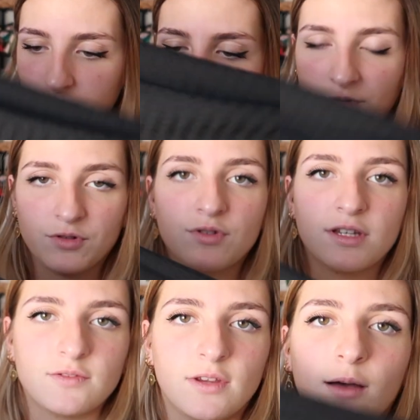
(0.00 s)
je pense que
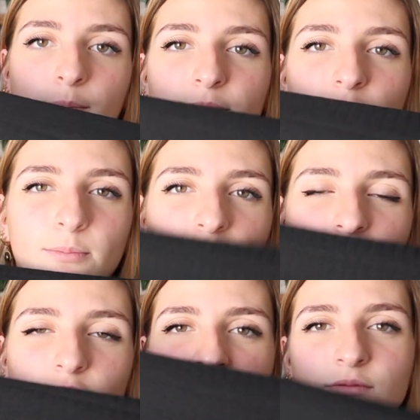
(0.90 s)
ça se verra peut-être pas
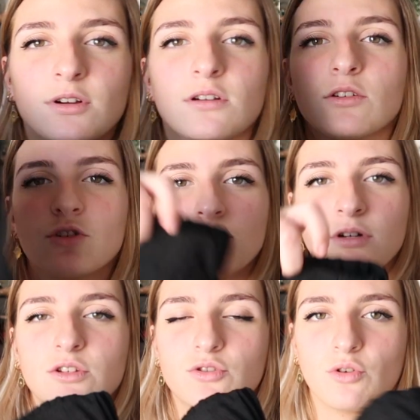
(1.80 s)
forcément quand je
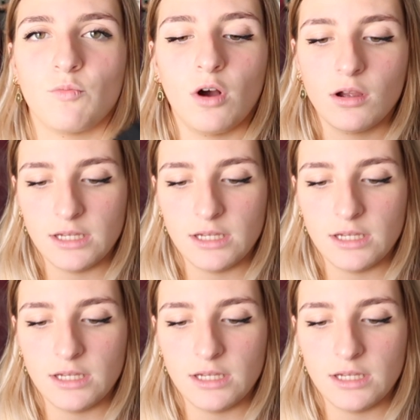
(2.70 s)
l'aurai sur moi.